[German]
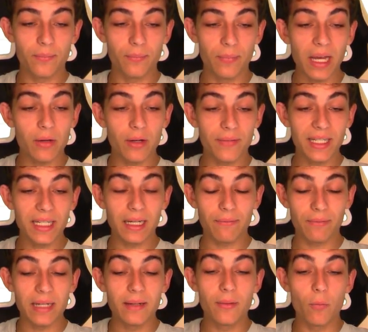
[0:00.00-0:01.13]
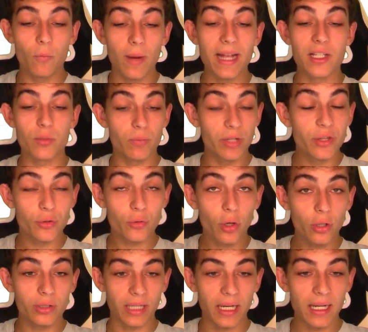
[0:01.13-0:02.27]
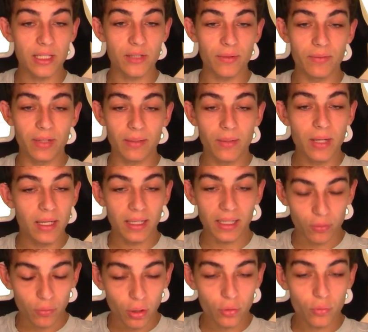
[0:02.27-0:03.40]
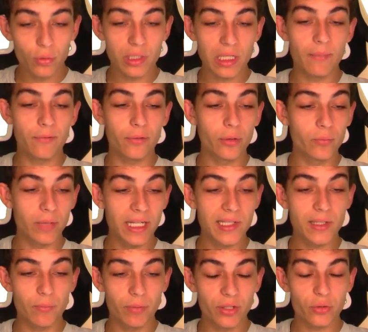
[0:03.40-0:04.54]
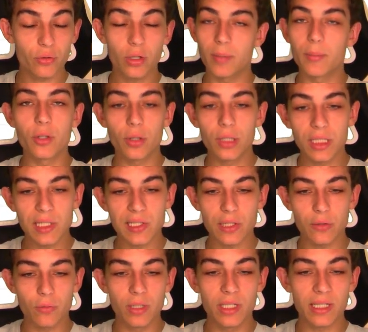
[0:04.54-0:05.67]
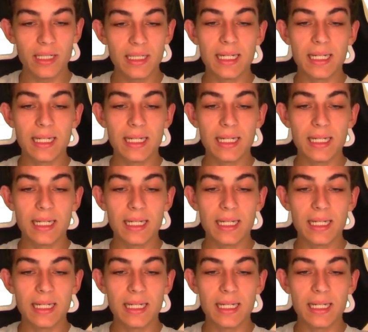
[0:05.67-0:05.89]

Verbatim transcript: mehr oder weniger, wenn Wales withdrawn, ja, also wenn wir Rekordhochs haben von Wales, die withdrawn, dann bedeutet das natürlich,